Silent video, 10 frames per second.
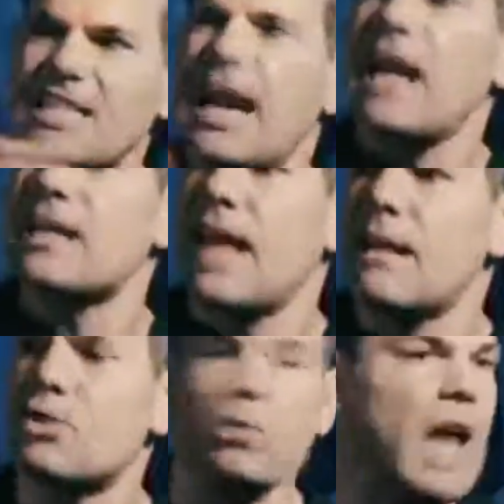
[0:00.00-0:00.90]
radikaler
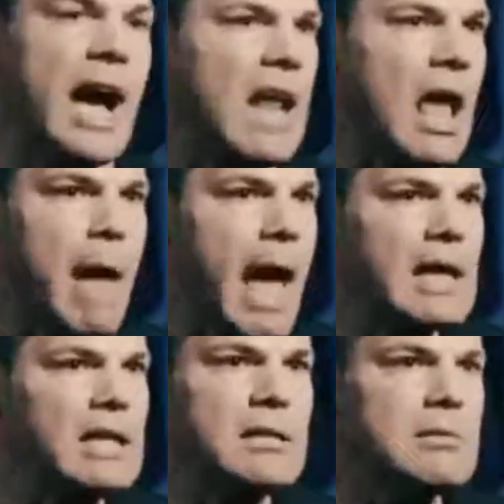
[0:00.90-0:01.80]
sein müssen und Angela
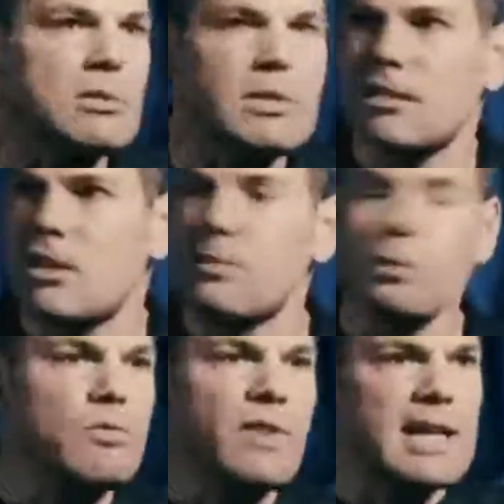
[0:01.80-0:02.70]
Merkel, die, die sagt ja
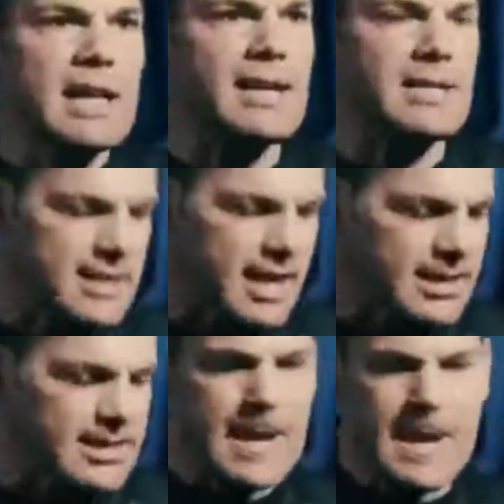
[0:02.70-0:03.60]
sowieso, was gerade
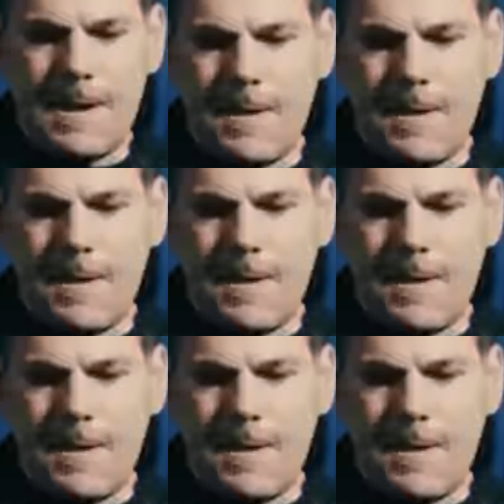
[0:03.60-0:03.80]
angesagt ist.